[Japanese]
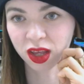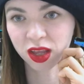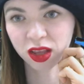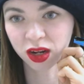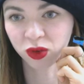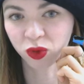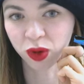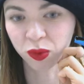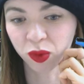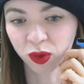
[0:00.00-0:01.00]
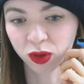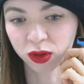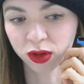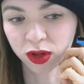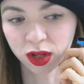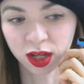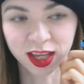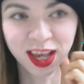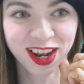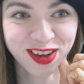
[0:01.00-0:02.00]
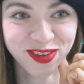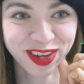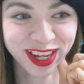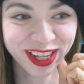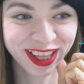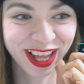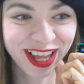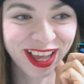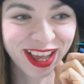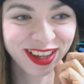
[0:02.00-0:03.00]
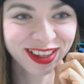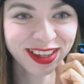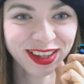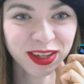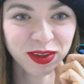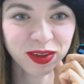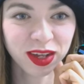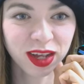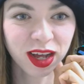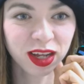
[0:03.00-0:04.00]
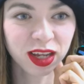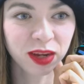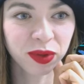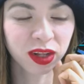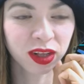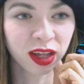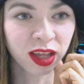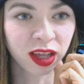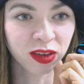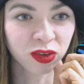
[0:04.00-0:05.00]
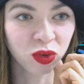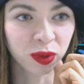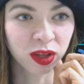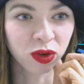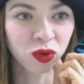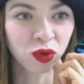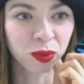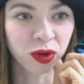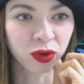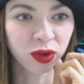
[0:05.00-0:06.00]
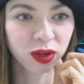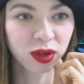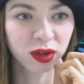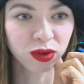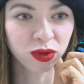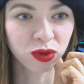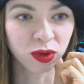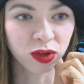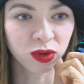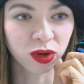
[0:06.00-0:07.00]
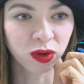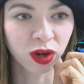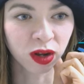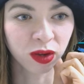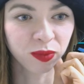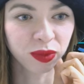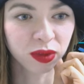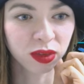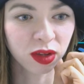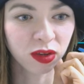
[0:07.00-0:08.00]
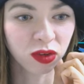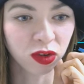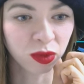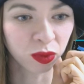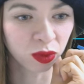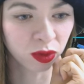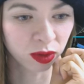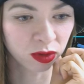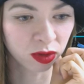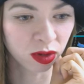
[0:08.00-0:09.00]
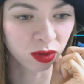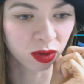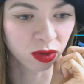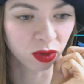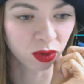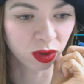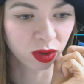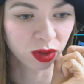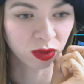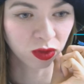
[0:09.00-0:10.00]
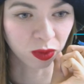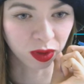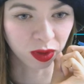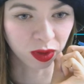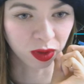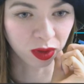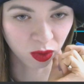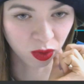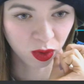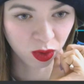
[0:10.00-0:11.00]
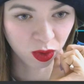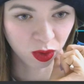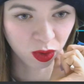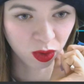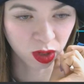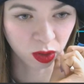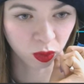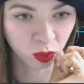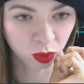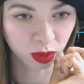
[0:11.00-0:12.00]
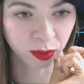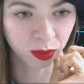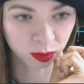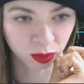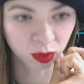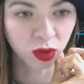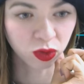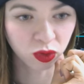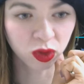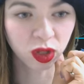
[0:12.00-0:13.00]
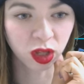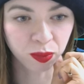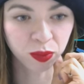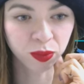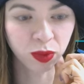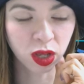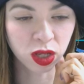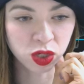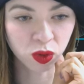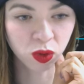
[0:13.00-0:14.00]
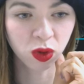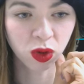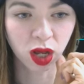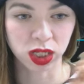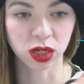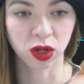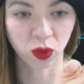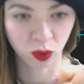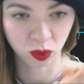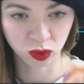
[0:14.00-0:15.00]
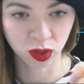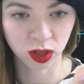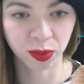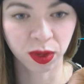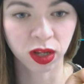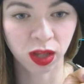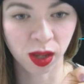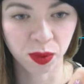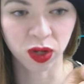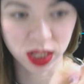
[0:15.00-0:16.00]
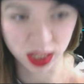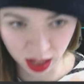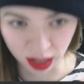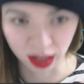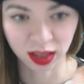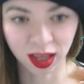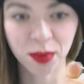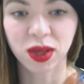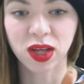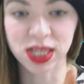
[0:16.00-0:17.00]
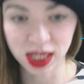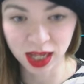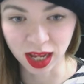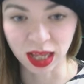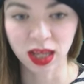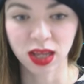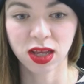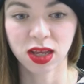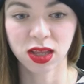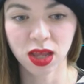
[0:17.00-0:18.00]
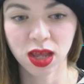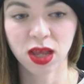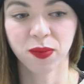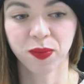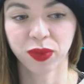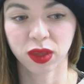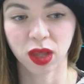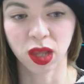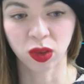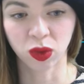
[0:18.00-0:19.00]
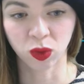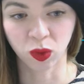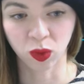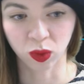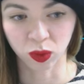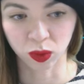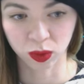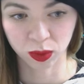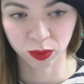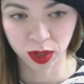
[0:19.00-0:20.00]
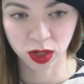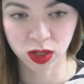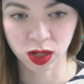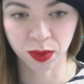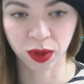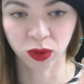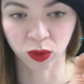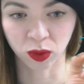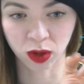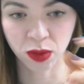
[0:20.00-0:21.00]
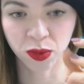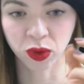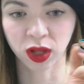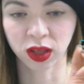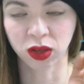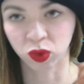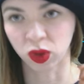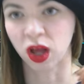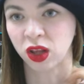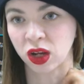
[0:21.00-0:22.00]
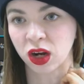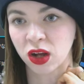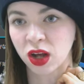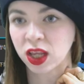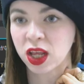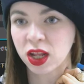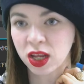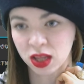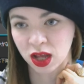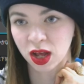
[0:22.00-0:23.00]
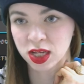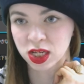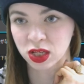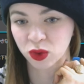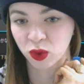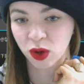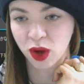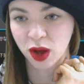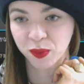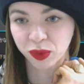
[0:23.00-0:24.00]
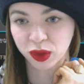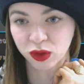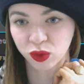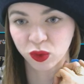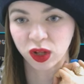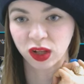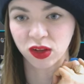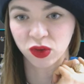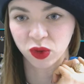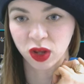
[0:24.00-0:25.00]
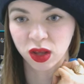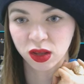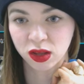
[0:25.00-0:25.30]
変だなそれも諦めが大変諦めが大変ちょっと待ってルール見るルール忘れるから何しシいつもルール忘れるんですよちょっと待ってくださいよルールで動かない分、うん、続けて一緒の足が4本続いた場合にタイミングが近いタイミングが近いでえっとバレンジャーバンド0秒になった時あだから関係ないんだ足とかはそうなんですよね